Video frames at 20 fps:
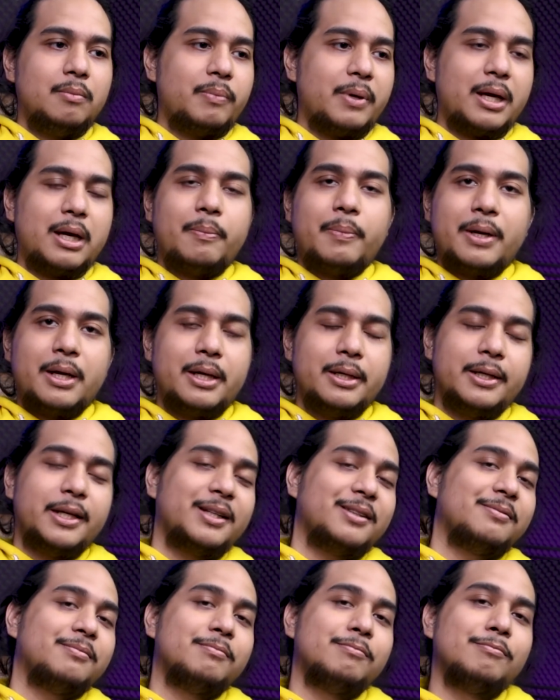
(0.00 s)

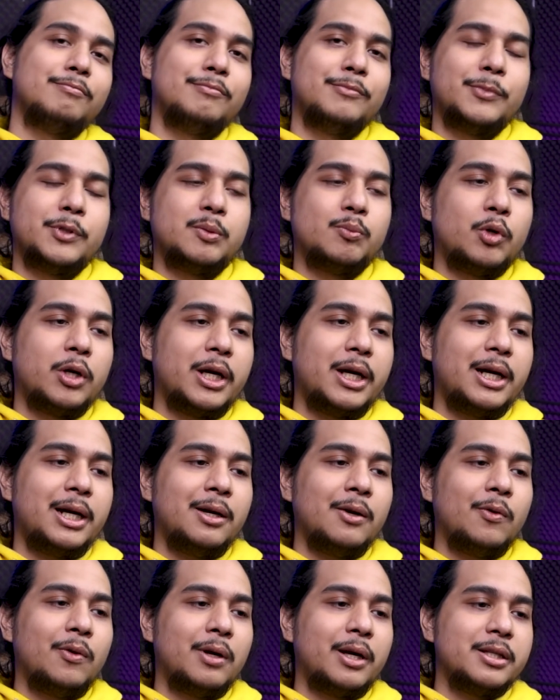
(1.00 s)
parah-parahnya.
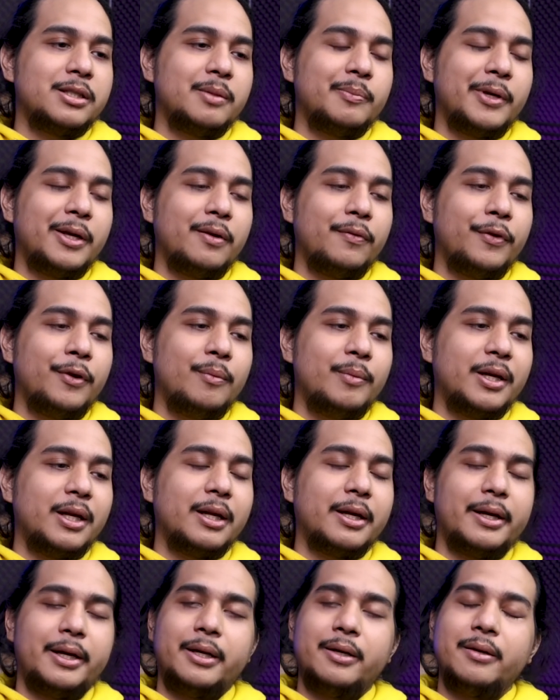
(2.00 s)
Semoga gue rajin bikin video
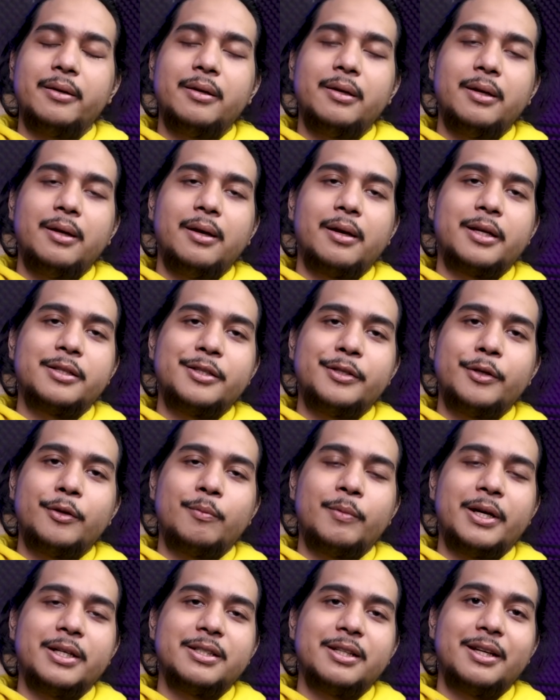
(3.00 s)
bikin kalian rajin di
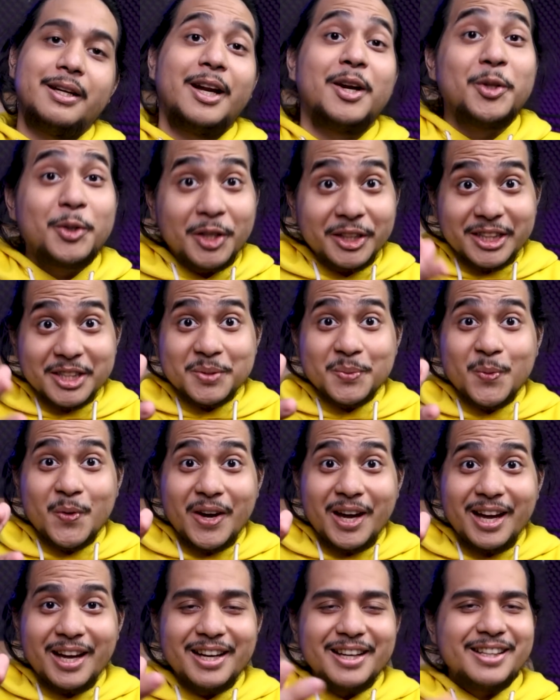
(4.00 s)
rumah aja. Dan untuk kita
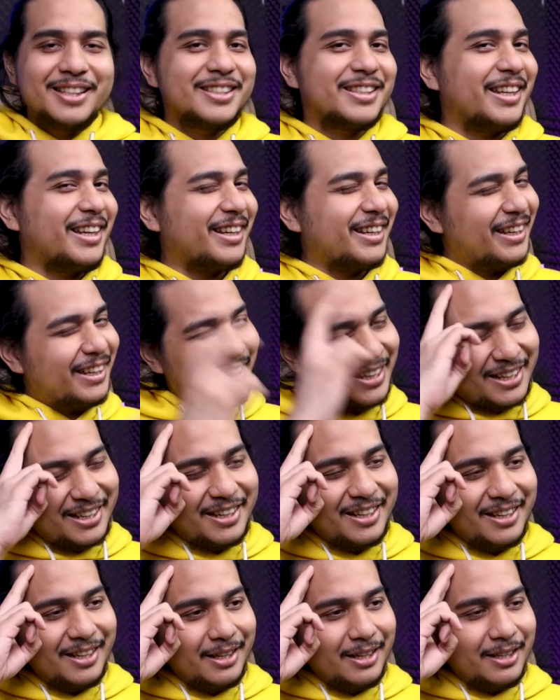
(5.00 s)
semua, stay clean
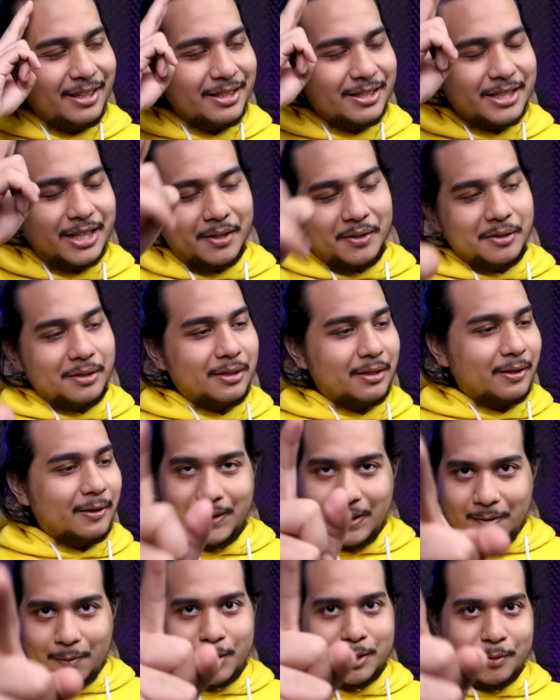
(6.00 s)
and sound
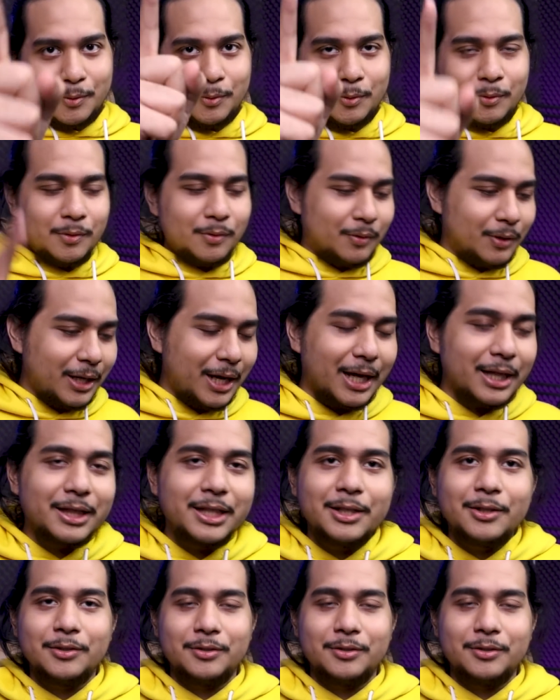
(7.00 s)
ngawas lu gue liatin